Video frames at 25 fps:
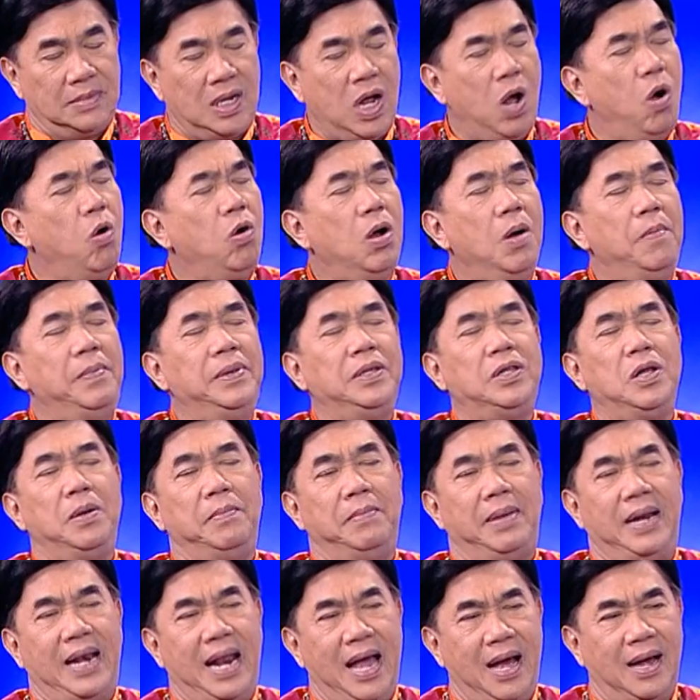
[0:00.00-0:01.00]
เขาก็ไม่ต้อง
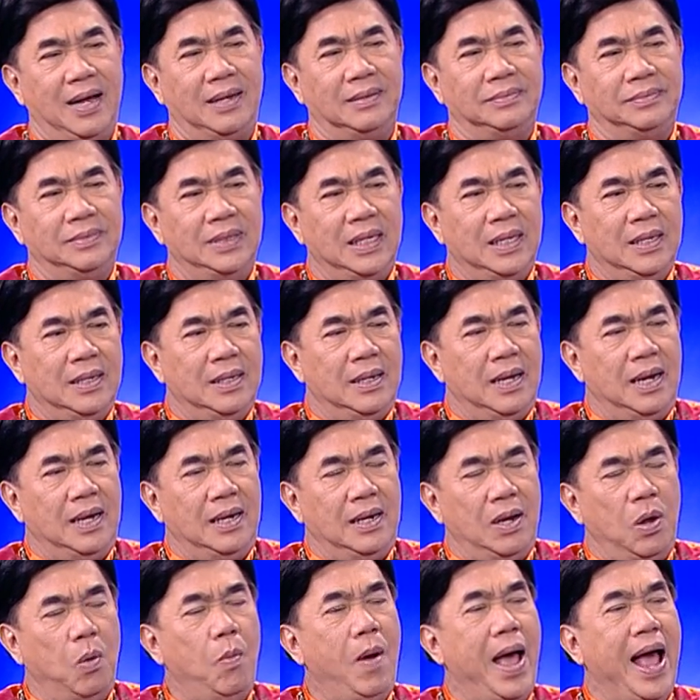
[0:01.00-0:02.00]
มานั่ง
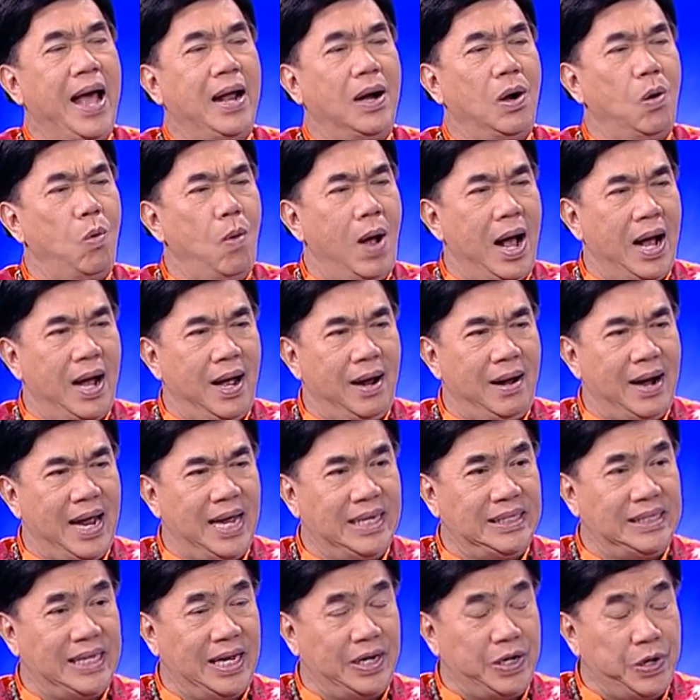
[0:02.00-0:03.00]
ระแวงระวังอะไร
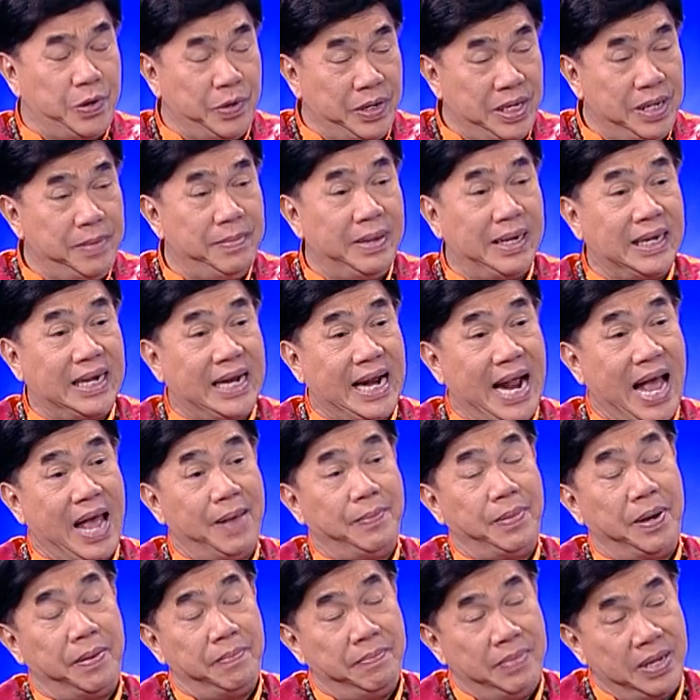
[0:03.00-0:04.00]
แต่เดี๋ยวนี้มันกลาย
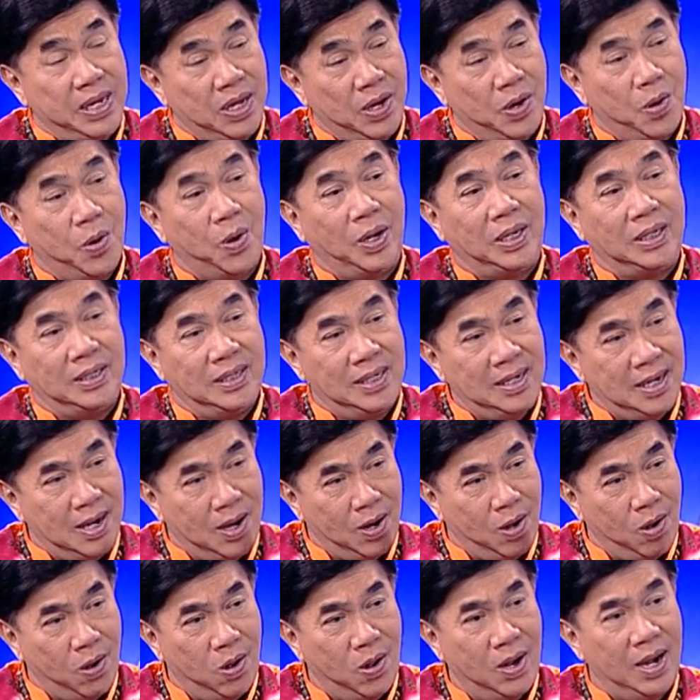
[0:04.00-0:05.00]
เป็นมีคนที่
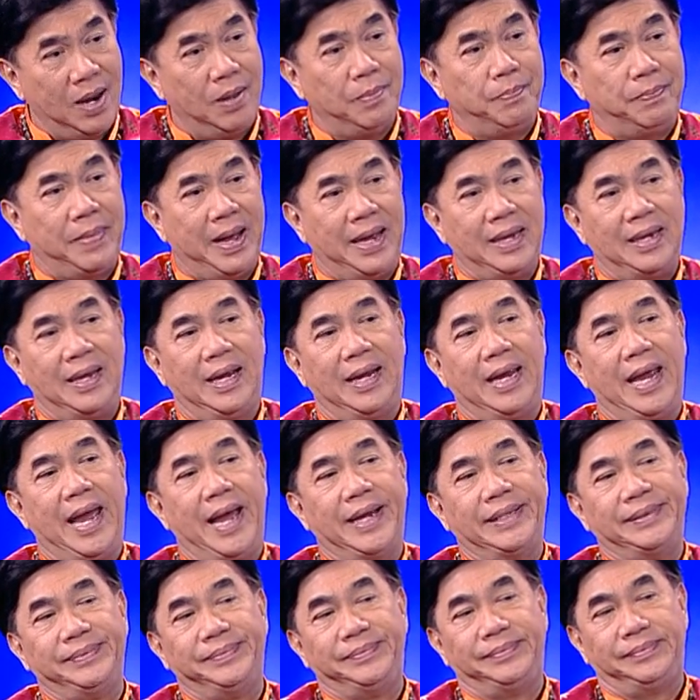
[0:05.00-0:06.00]
ขอแล้วไปอย่างเงี้ย
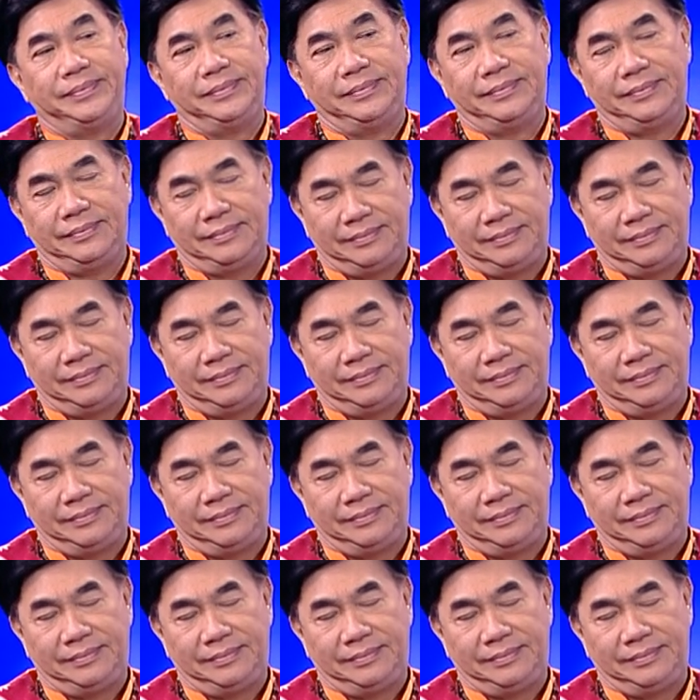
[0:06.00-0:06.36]
ครับ